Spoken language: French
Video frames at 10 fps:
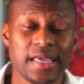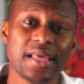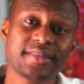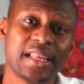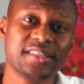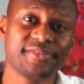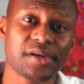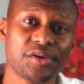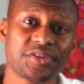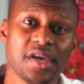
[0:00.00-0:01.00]
Et là, c'est la
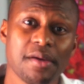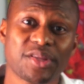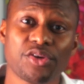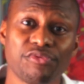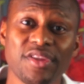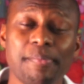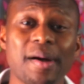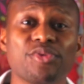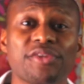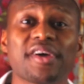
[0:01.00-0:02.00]
différence. Parce que vous n'avez
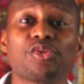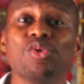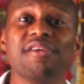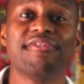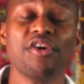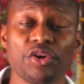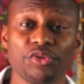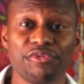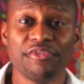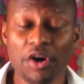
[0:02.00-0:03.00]
pas besoin de faire tout l'effort
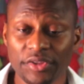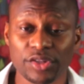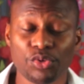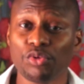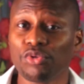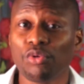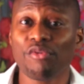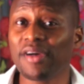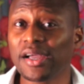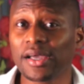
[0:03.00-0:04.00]
de vendre et de
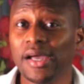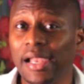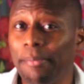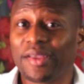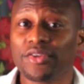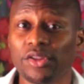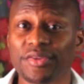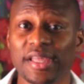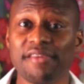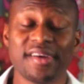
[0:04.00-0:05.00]
convaincre la personne
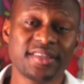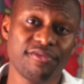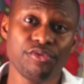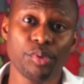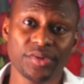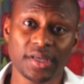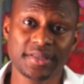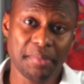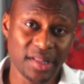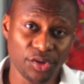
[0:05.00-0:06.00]
lorsqu'elle est face à vous pour dire
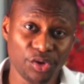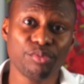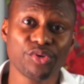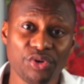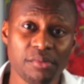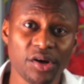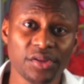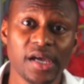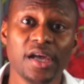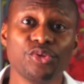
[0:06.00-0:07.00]
c'est maintenant le bon de
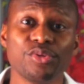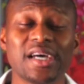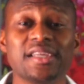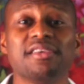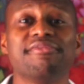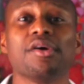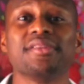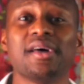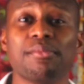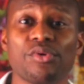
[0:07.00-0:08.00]
commande. Tout a été fait
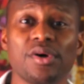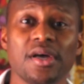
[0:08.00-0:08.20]
en amont.